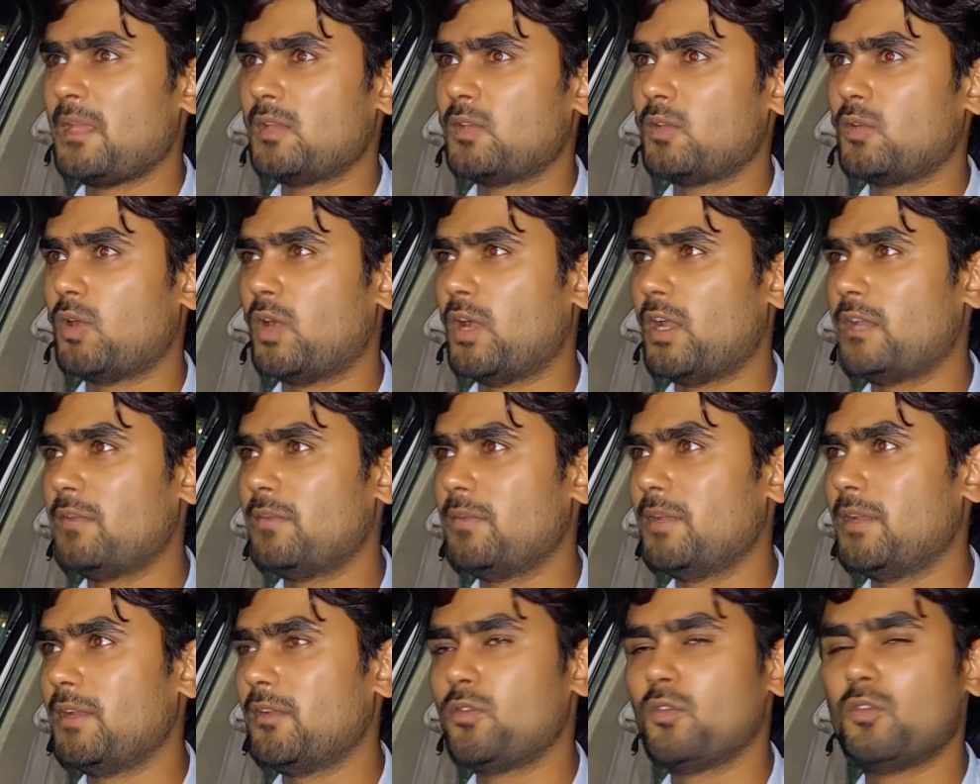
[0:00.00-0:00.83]
तो आज
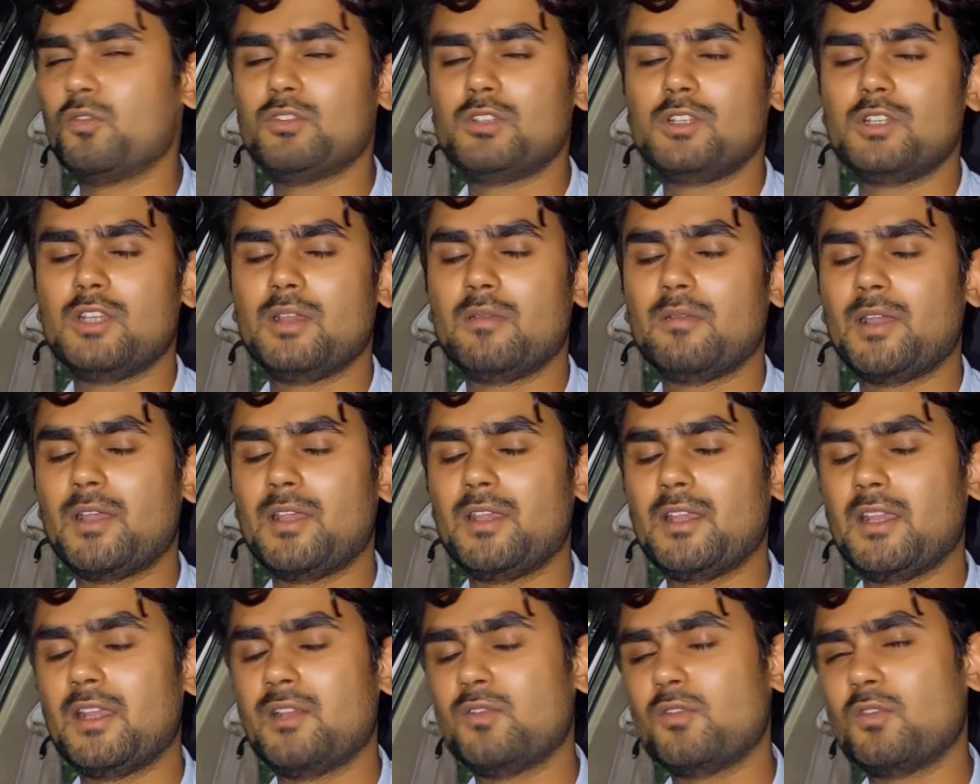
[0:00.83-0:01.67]
मैंने सोच लिया भाई
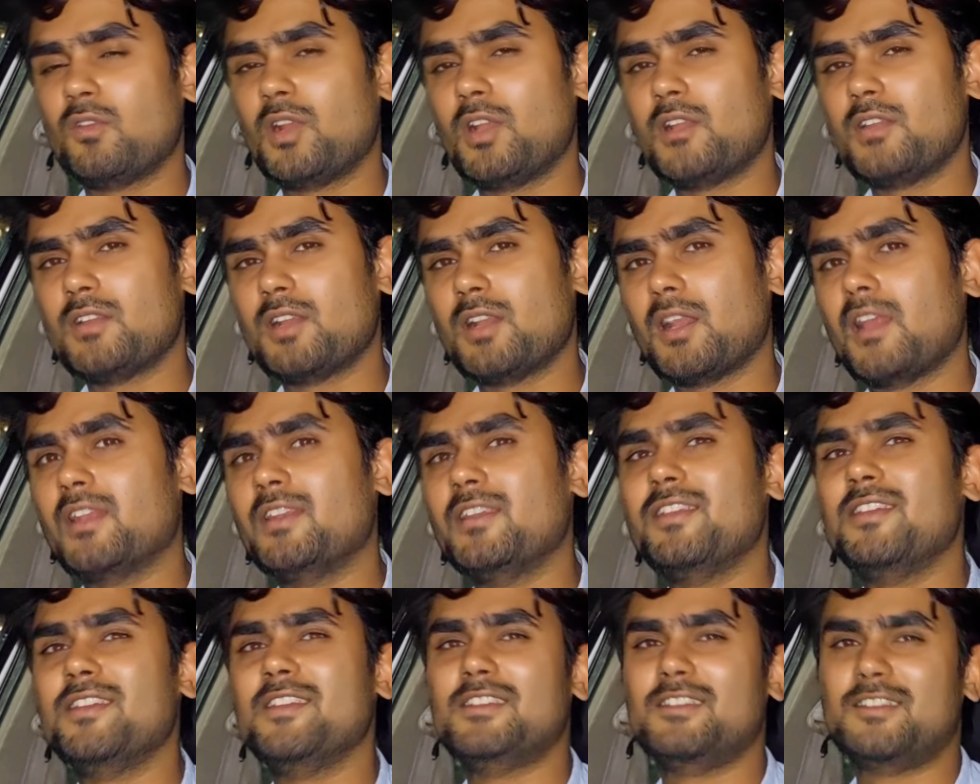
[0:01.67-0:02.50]
आज ओला
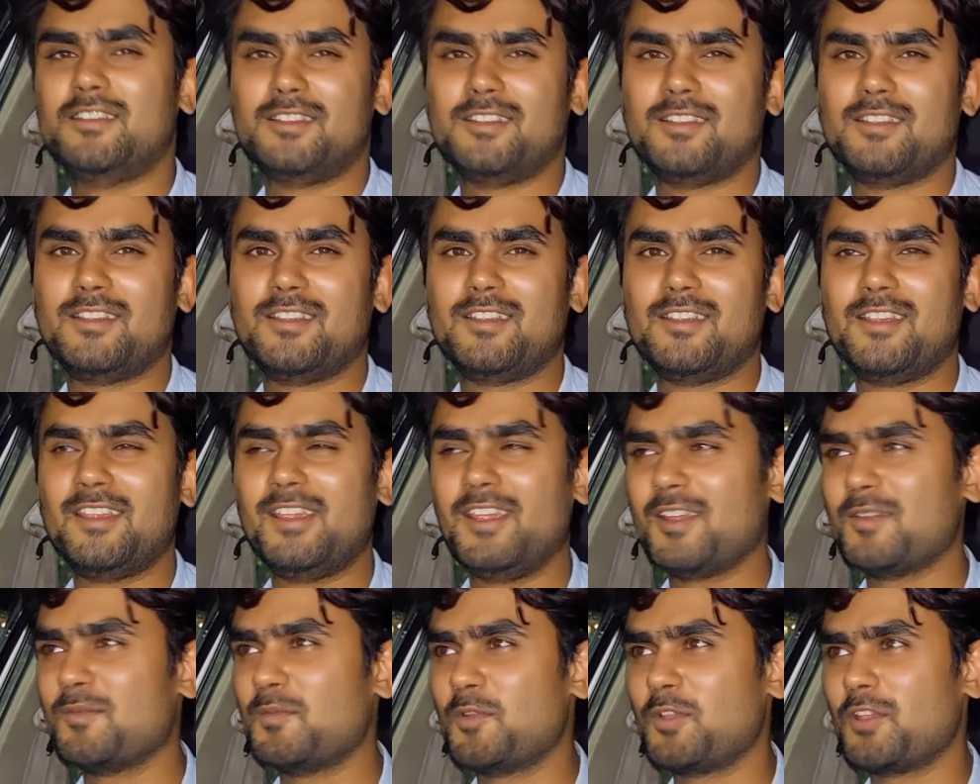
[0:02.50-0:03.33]
चलानी नहीं
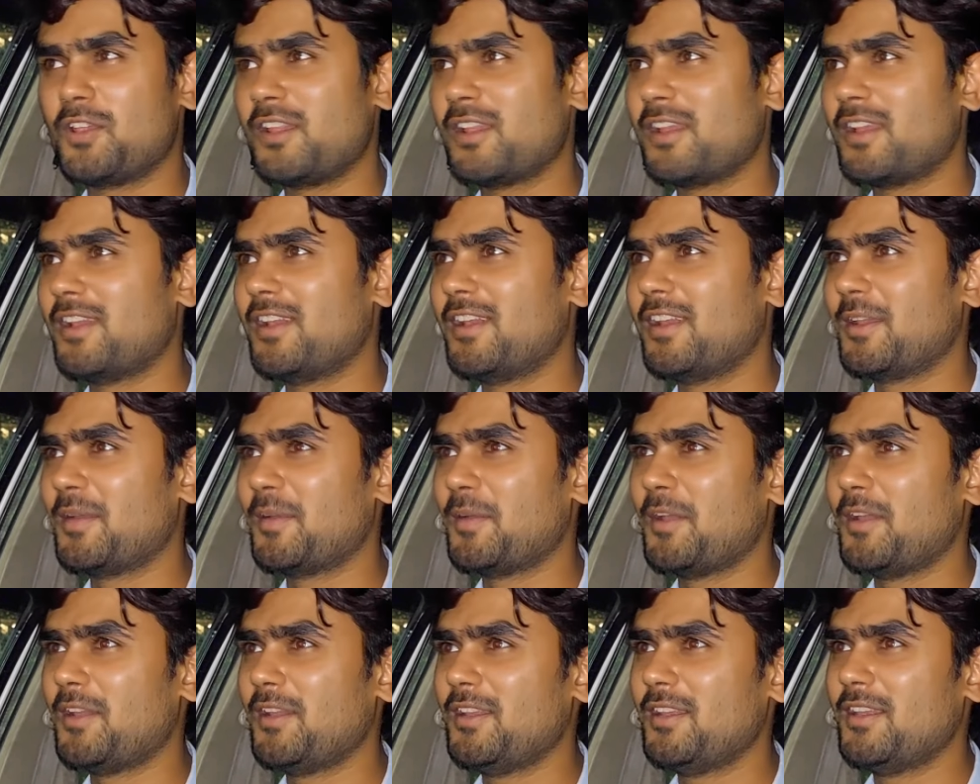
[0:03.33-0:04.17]
एक बुकिंग करने के
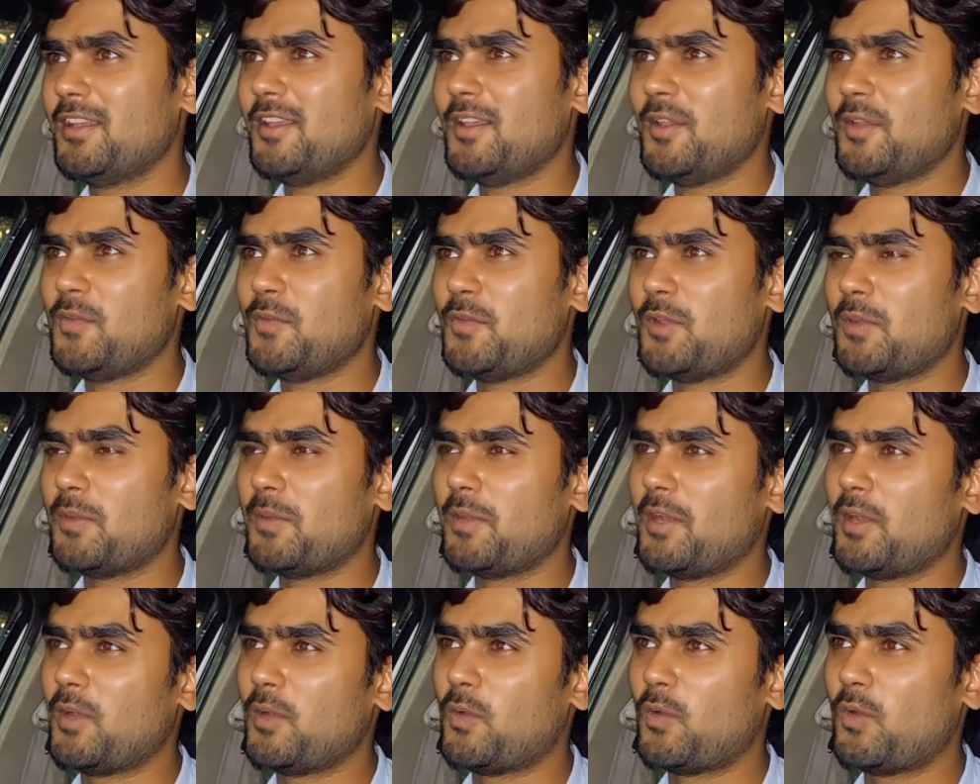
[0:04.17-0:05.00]
बाद फिर
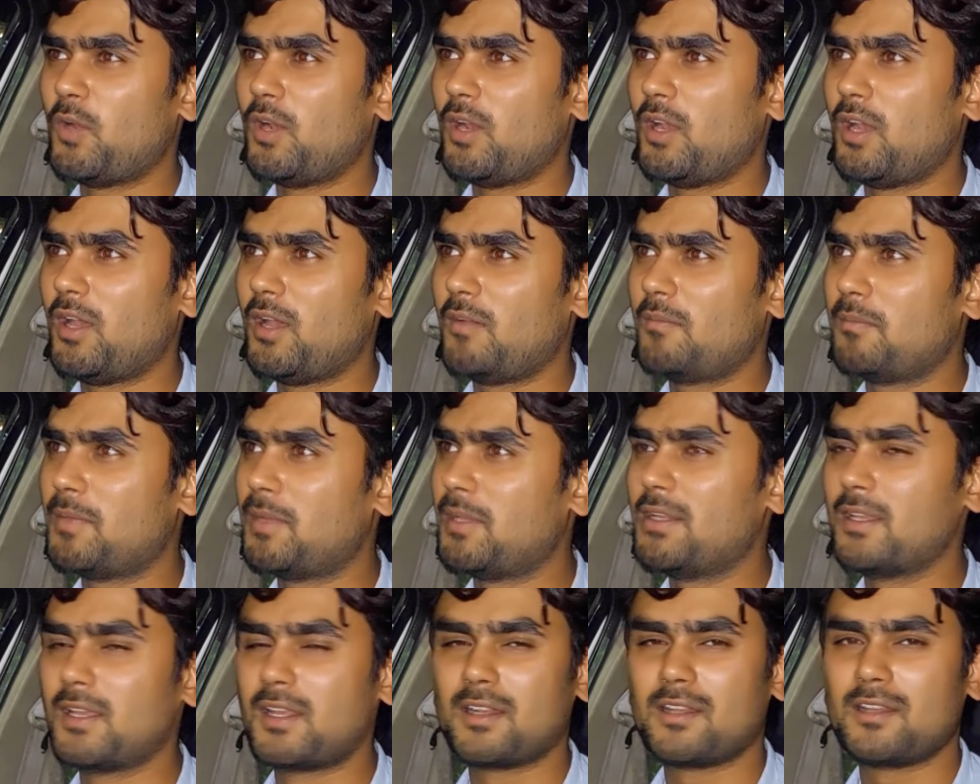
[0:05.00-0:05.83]
मैंने ओला
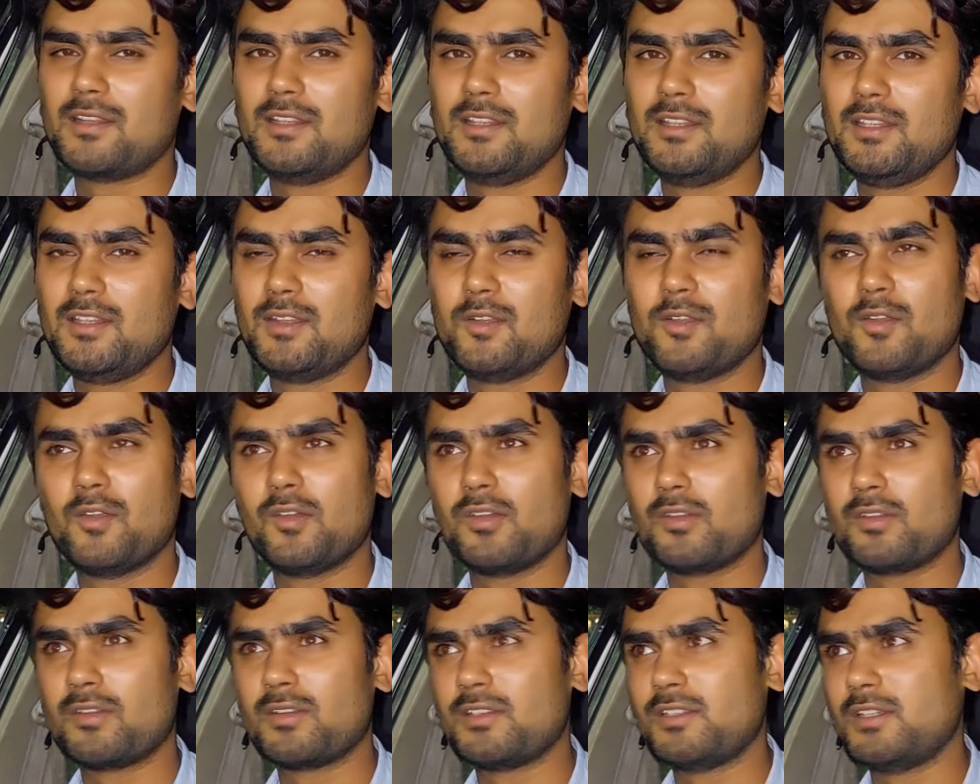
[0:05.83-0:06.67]
बंद कर दी
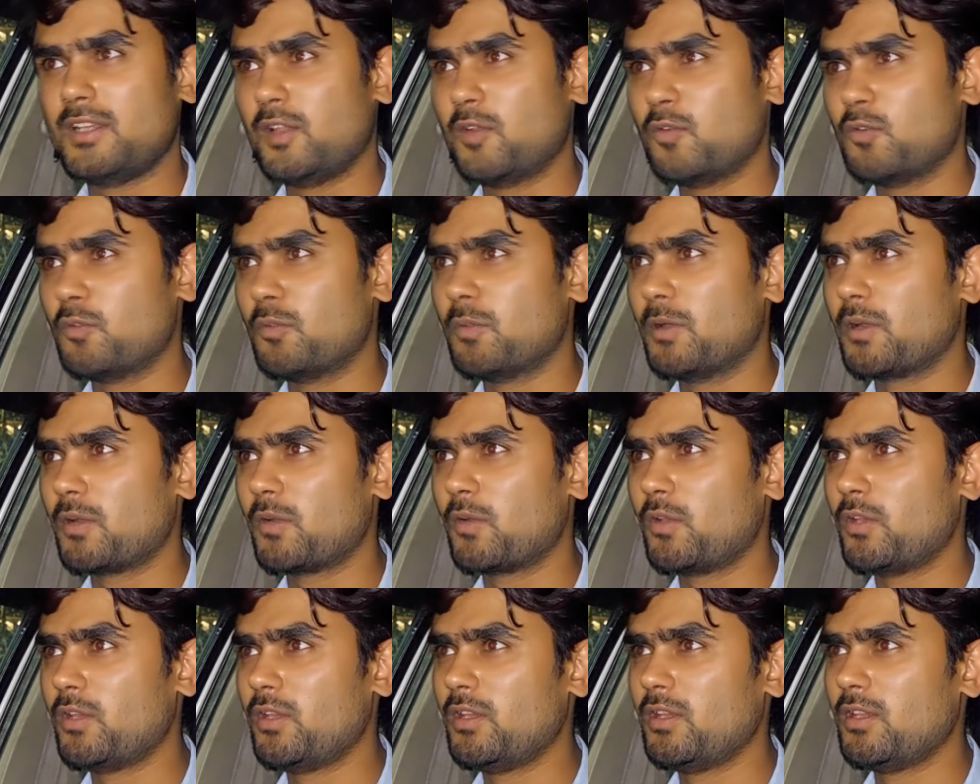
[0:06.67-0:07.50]
और ये ऊबर
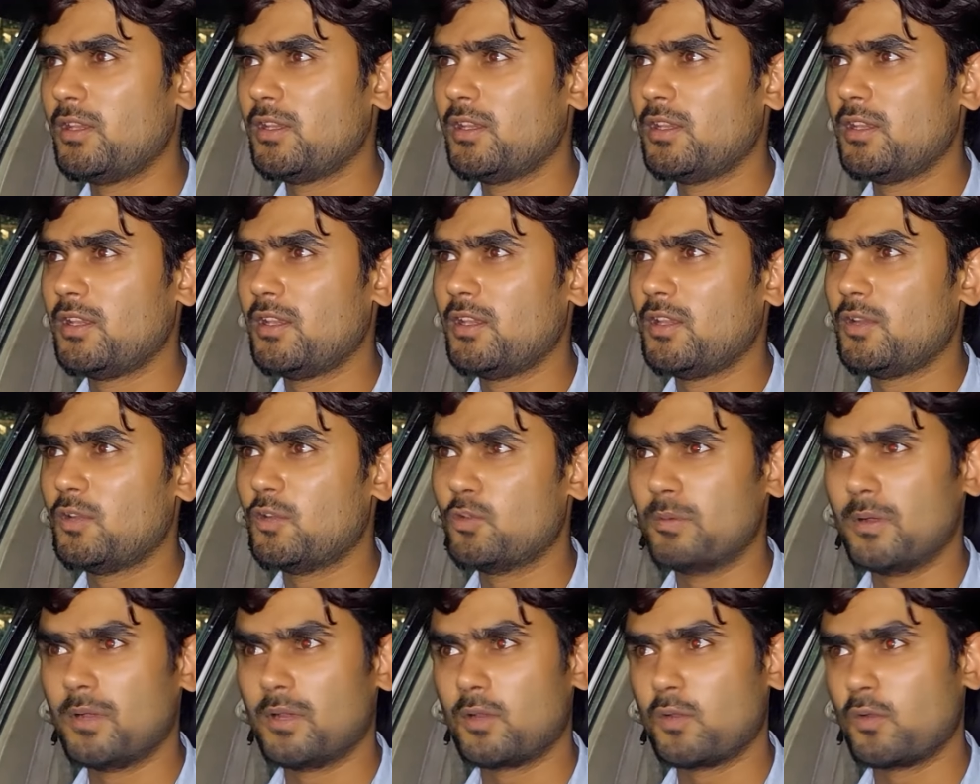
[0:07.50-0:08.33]
गोई
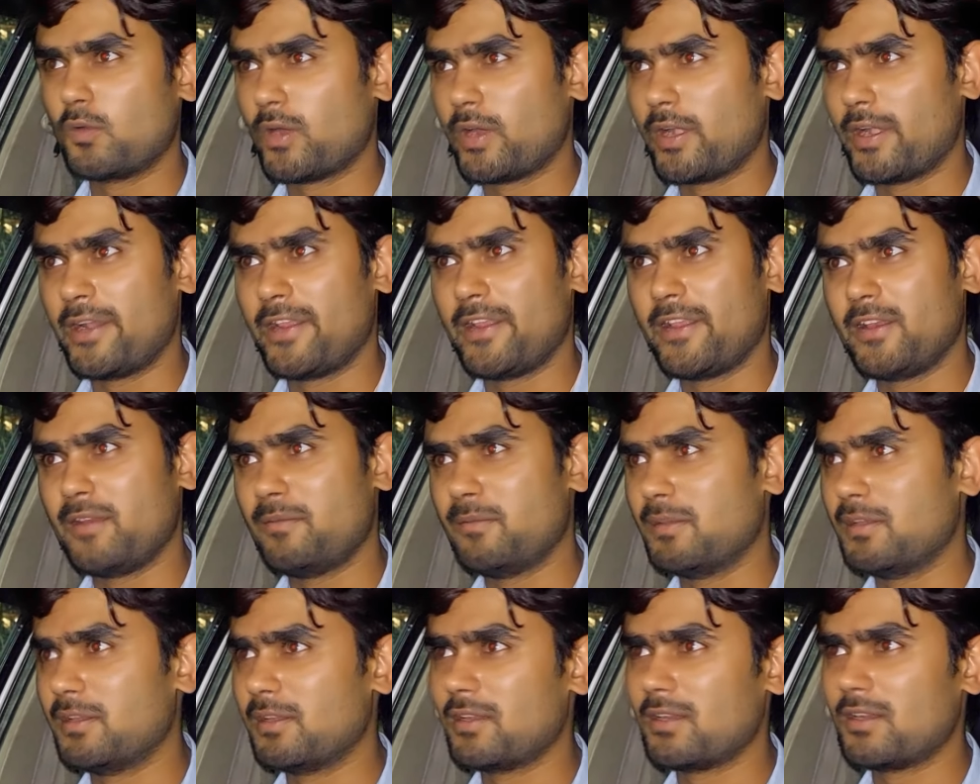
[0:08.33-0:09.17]
ऊबर गो कैटेगरी
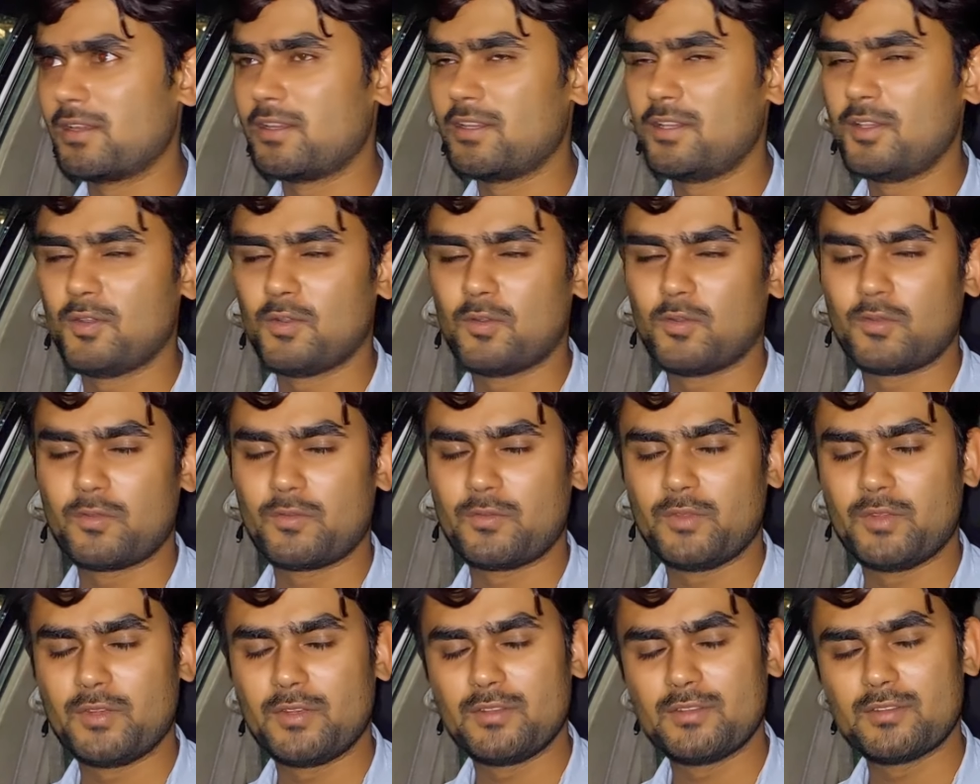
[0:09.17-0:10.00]
बंद कर दी और
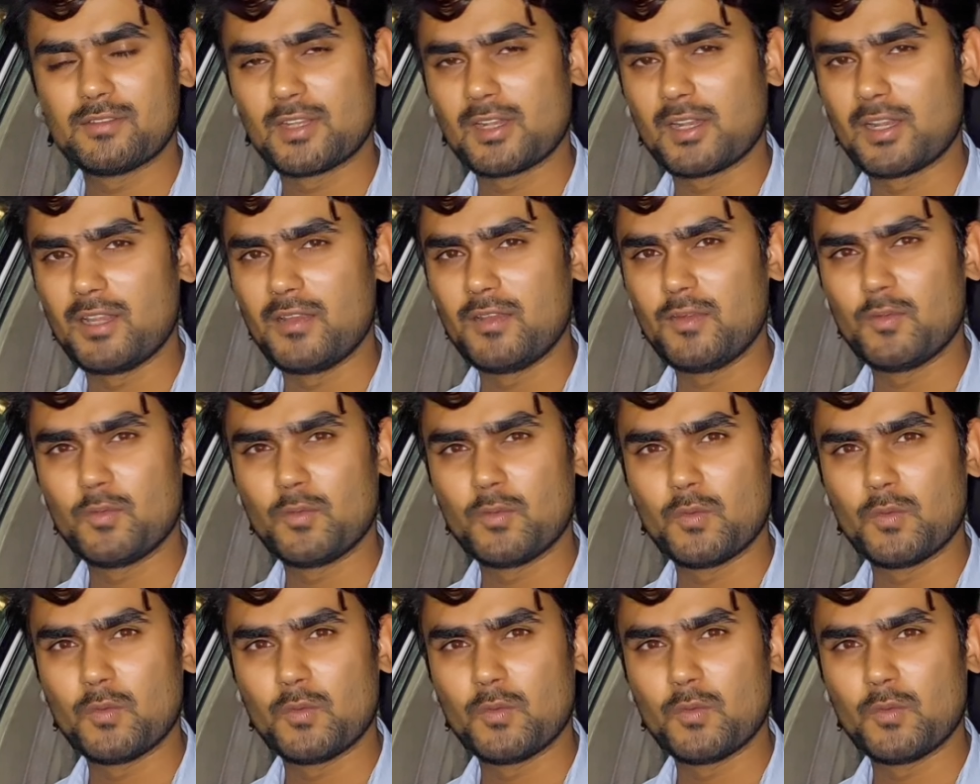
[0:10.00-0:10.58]
फिर चलाई